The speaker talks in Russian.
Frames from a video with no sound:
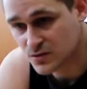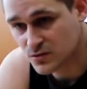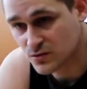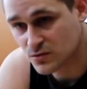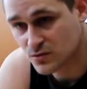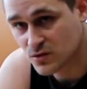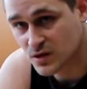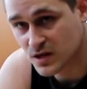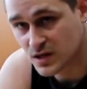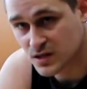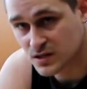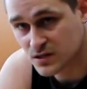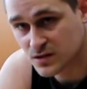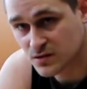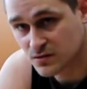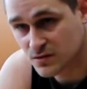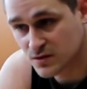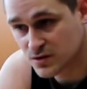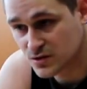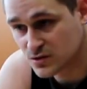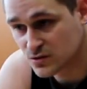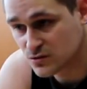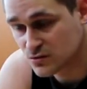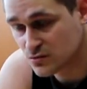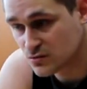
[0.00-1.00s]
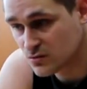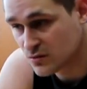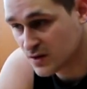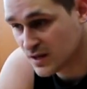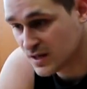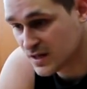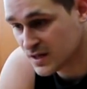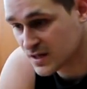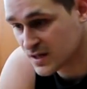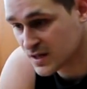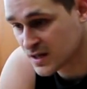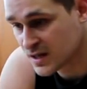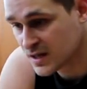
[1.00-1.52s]
И у каждого
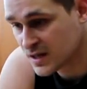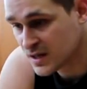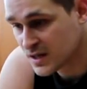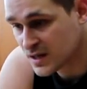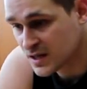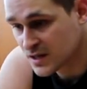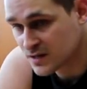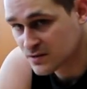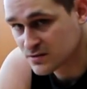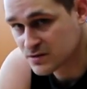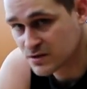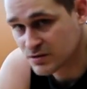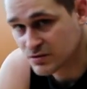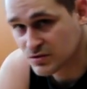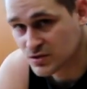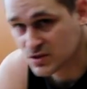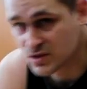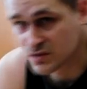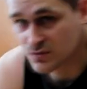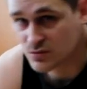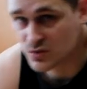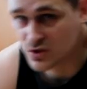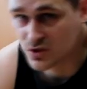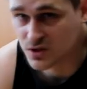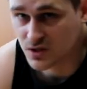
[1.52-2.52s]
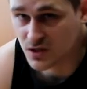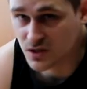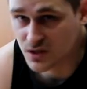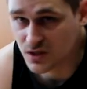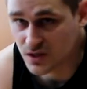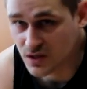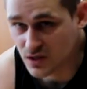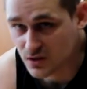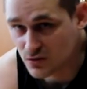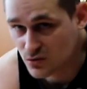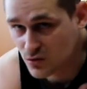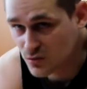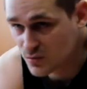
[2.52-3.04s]
индивидуально, в зависимости от
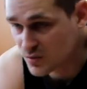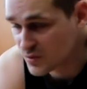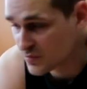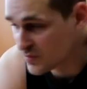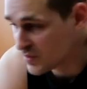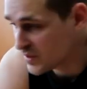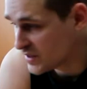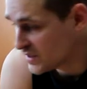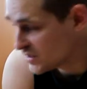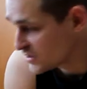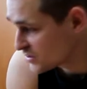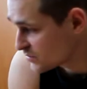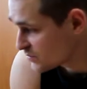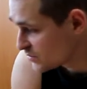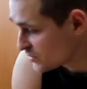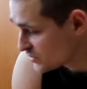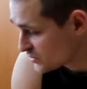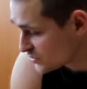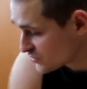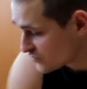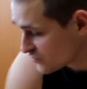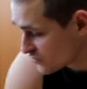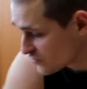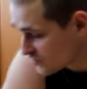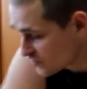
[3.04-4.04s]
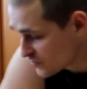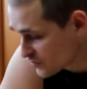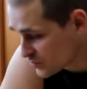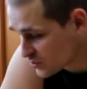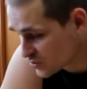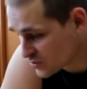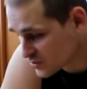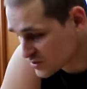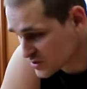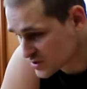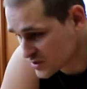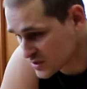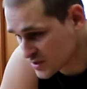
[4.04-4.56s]
анатомии плеч, плечевого
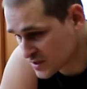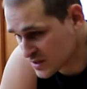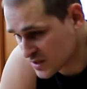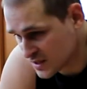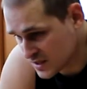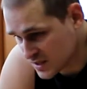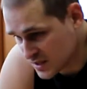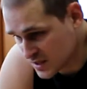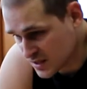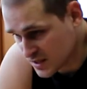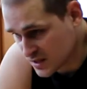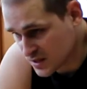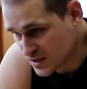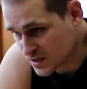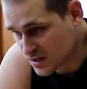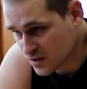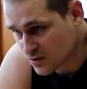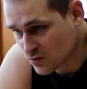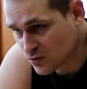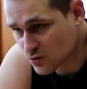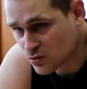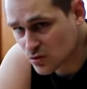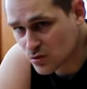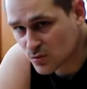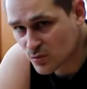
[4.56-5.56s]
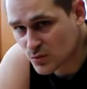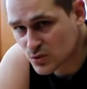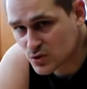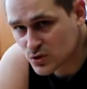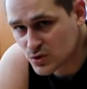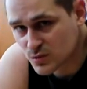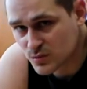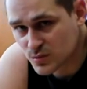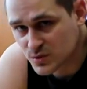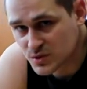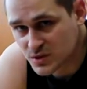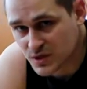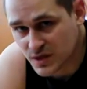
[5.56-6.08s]
пояса, э, угол может
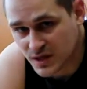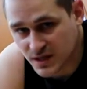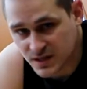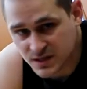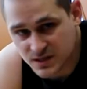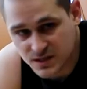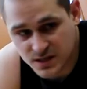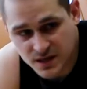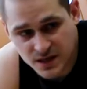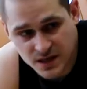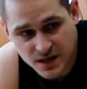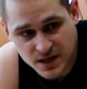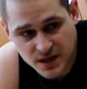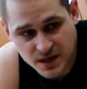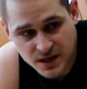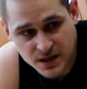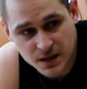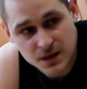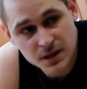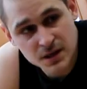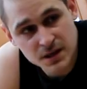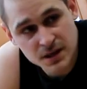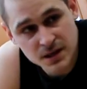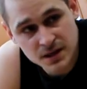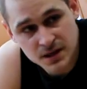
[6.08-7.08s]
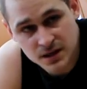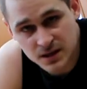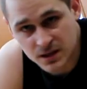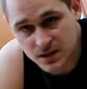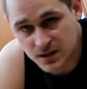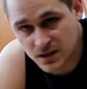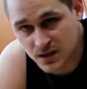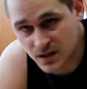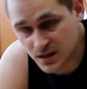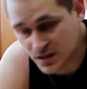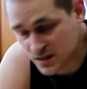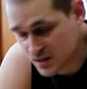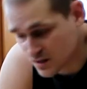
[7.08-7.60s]
быть разный. И
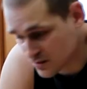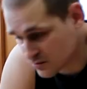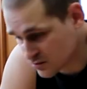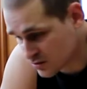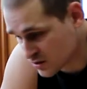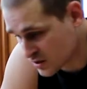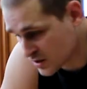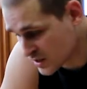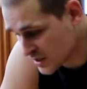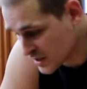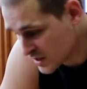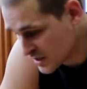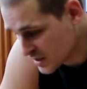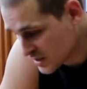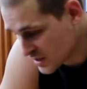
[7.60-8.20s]
для одного